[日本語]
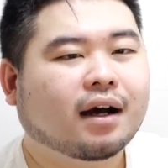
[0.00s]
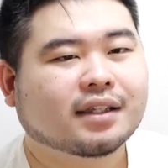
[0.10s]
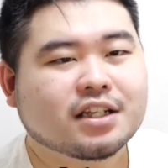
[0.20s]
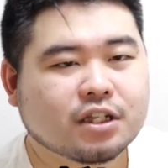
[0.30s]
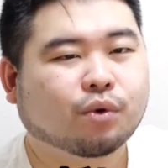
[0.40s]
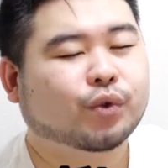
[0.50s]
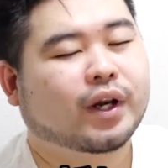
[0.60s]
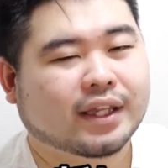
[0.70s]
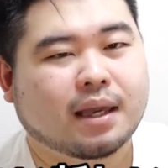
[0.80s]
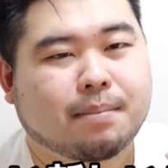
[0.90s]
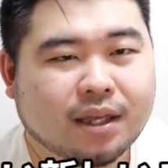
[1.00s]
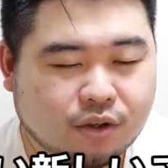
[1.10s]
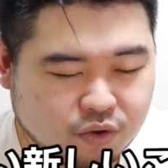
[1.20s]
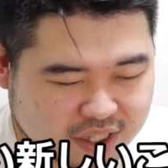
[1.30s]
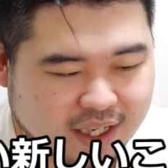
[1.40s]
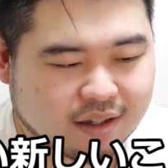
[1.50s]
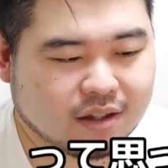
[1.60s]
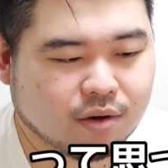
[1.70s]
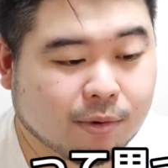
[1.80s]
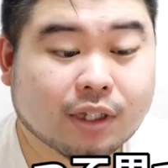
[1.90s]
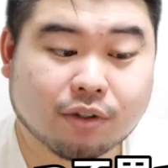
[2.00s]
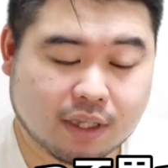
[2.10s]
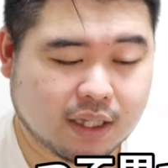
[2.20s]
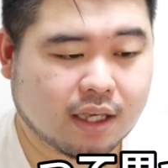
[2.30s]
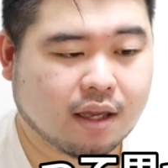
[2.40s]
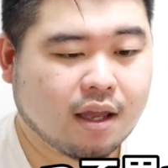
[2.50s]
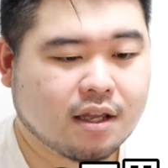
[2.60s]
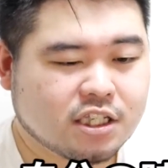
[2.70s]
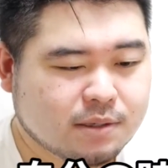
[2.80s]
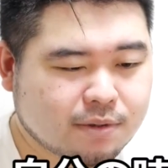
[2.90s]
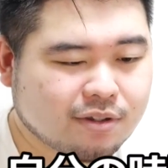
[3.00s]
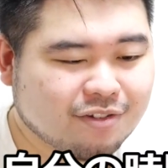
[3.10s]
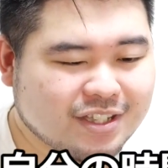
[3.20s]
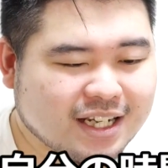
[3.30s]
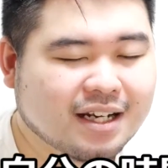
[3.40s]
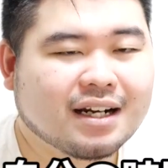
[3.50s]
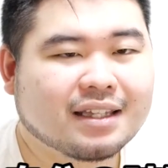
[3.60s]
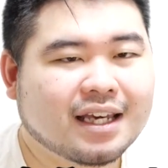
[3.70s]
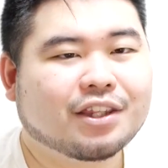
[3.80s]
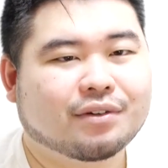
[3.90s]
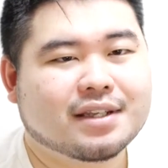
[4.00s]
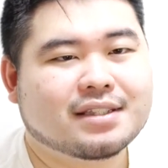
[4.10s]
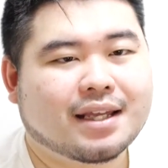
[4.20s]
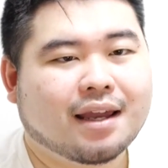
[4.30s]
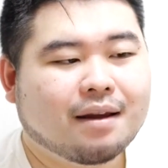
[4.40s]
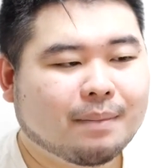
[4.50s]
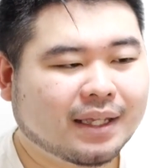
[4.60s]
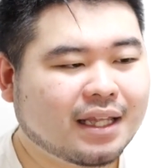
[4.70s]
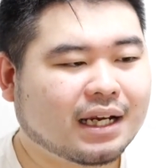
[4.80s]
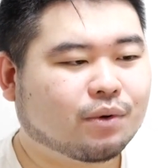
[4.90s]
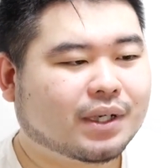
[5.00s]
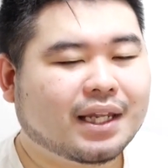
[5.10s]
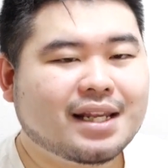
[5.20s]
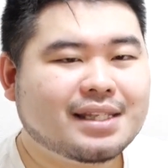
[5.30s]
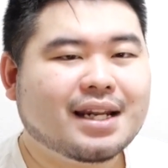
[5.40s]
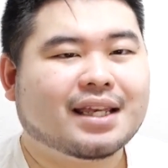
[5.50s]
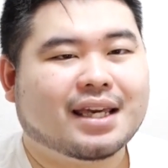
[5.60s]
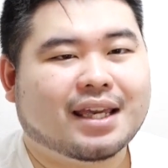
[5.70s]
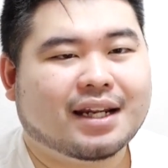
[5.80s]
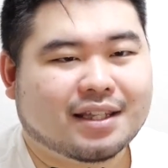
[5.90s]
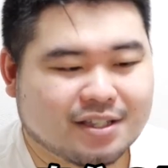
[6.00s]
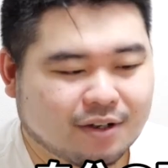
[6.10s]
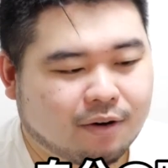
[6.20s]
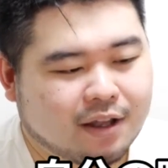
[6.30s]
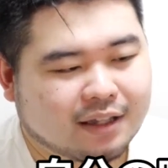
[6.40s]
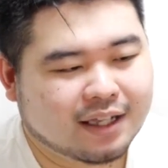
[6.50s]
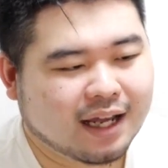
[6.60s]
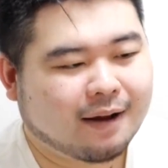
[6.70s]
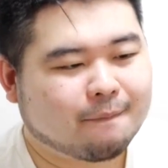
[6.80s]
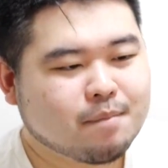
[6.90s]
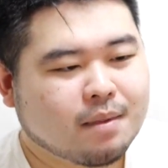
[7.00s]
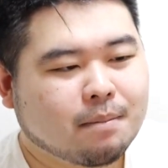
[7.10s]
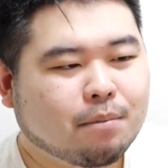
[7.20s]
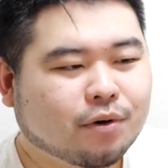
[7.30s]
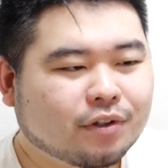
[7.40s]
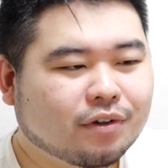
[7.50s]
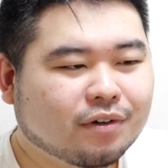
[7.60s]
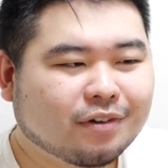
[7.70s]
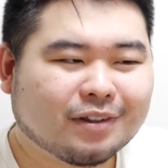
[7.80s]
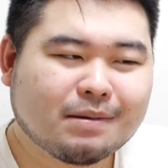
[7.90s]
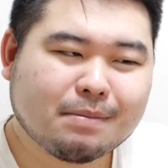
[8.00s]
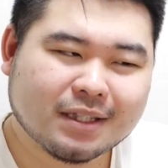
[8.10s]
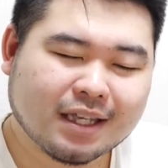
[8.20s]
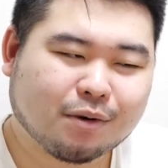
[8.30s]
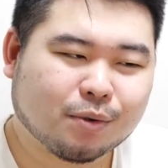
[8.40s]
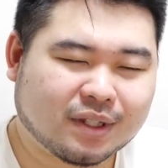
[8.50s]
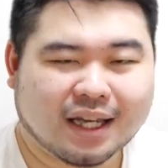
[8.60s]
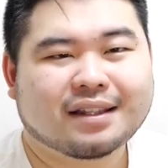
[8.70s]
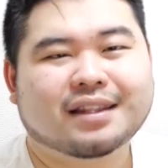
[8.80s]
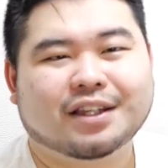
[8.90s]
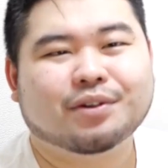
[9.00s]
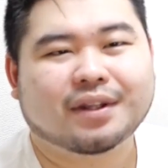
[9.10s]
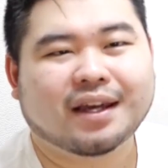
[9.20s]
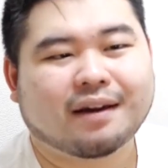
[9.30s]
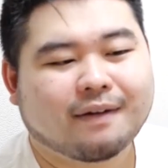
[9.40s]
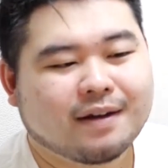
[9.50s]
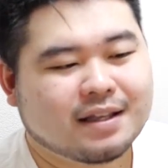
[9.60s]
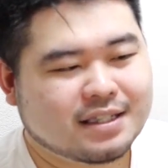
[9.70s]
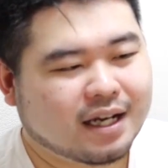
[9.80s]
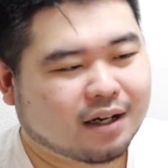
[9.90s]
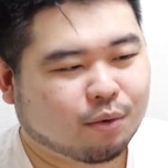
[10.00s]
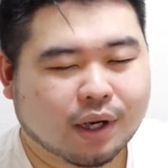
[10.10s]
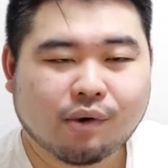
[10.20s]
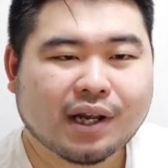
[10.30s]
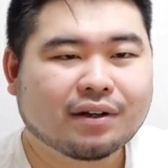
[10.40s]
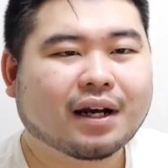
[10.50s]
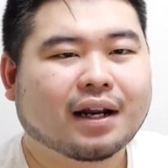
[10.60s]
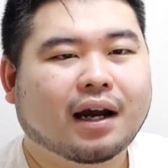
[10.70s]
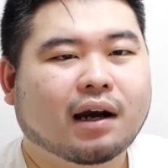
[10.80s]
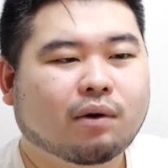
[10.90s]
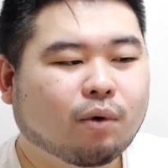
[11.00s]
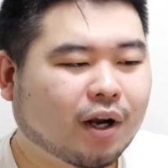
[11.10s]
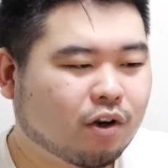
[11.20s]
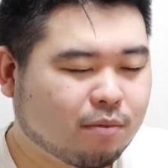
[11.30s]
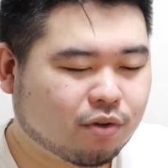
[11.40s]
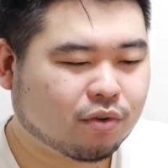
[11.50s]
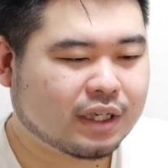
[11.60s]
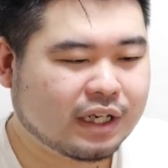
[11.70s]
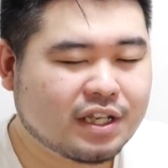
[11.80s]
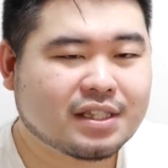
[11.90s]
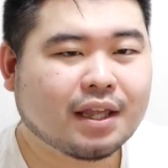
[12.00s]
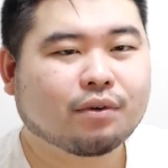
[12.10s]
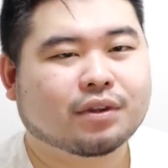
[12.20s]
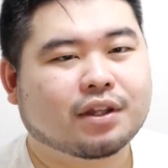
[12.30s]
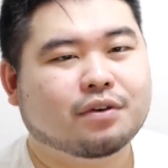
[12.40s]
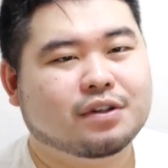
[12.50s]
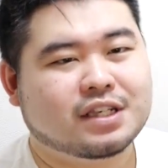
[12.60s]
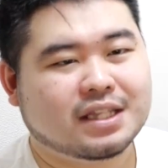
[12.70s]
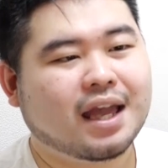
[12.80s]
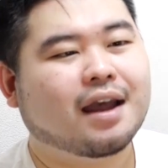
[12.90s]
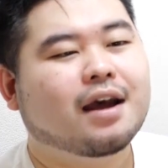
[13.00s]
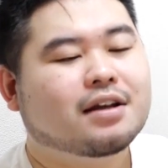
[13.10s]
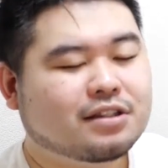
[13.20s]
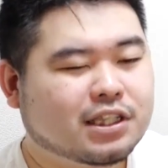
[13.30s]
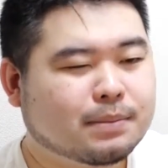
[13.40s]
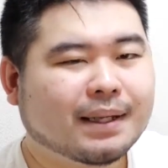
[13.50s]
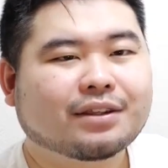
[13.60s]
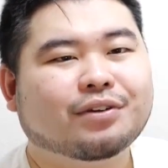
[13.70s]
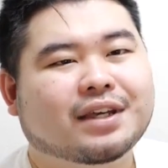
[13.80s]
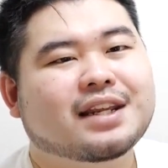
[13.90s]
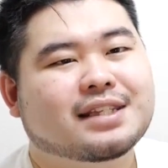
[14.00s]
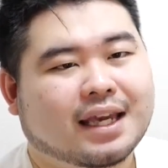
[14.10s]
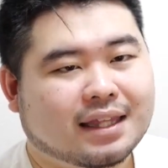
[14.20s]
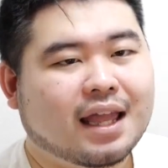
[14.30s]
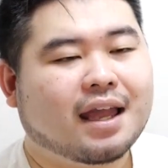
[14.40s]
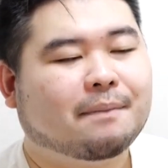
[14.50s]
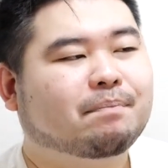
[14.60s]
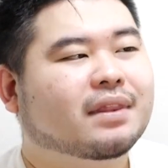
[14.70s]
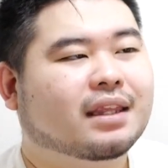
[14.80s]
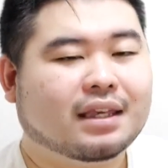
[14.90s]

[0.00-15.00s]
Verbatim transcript: 新しいことをやりたい、勉強したいって思った時に、自分の時間がないとですね、何かを切り捨てなきゃいけないんですよ。ただ、僕の今までこう出会った人で、じゃあこれをやるから他のものを切り捨てようっていう風にして、ズバッと切り捨けて、